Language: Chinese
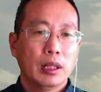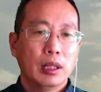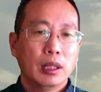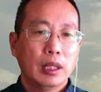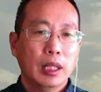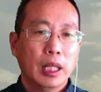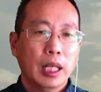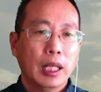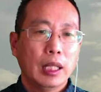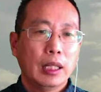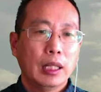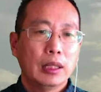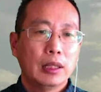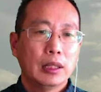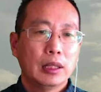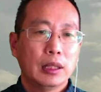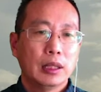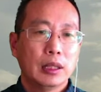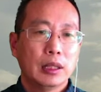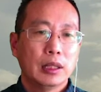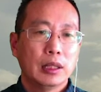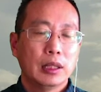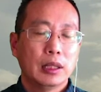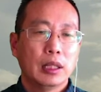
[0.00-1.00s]
来
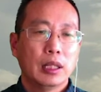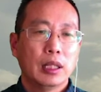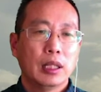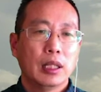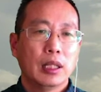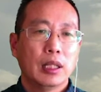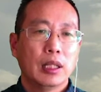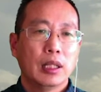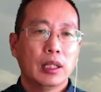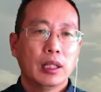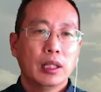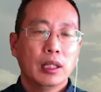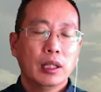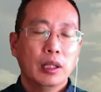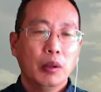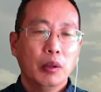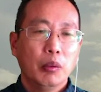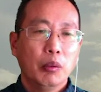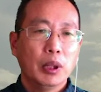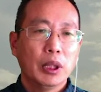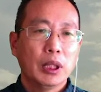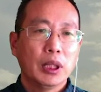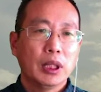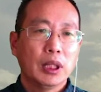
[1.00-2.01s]
这个
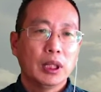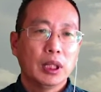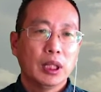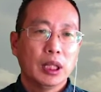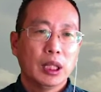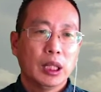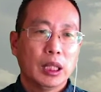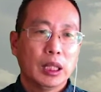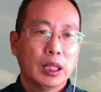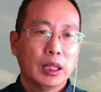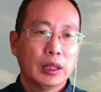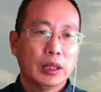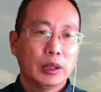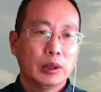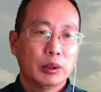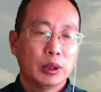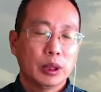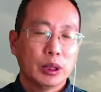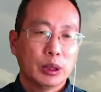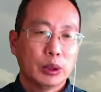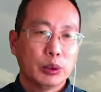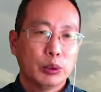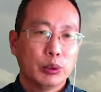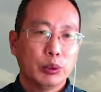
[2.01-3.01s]
问啊，就
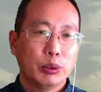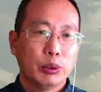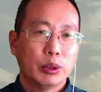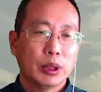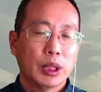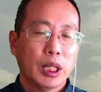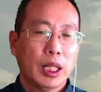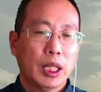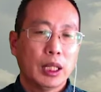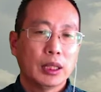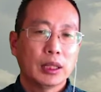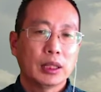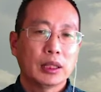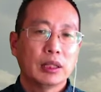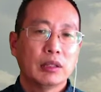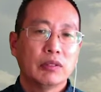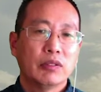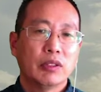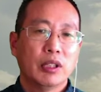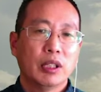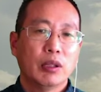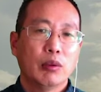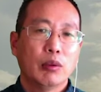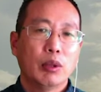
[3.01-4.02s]
是去他那个地
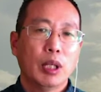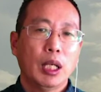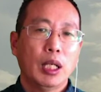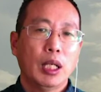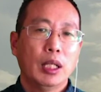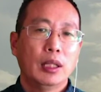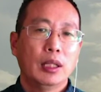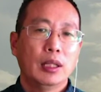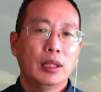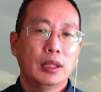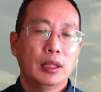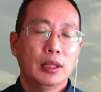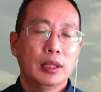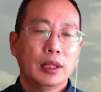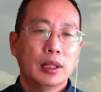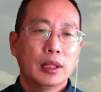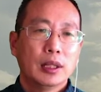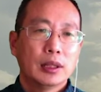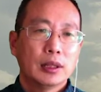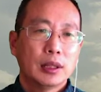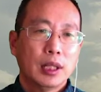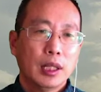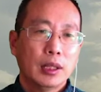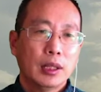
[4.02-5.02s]
方挖。
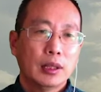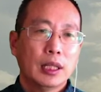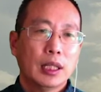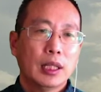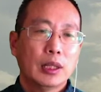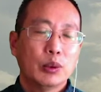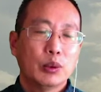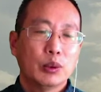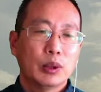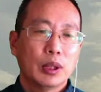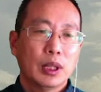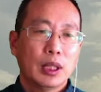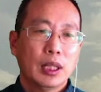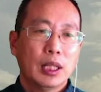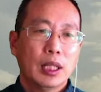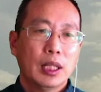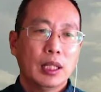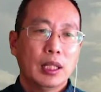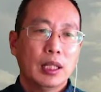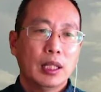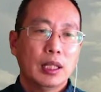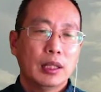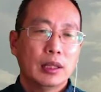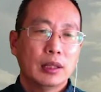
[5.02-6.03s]
当然有的
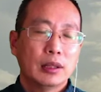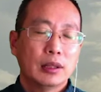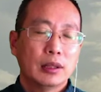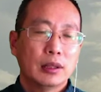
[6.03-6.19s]
呢，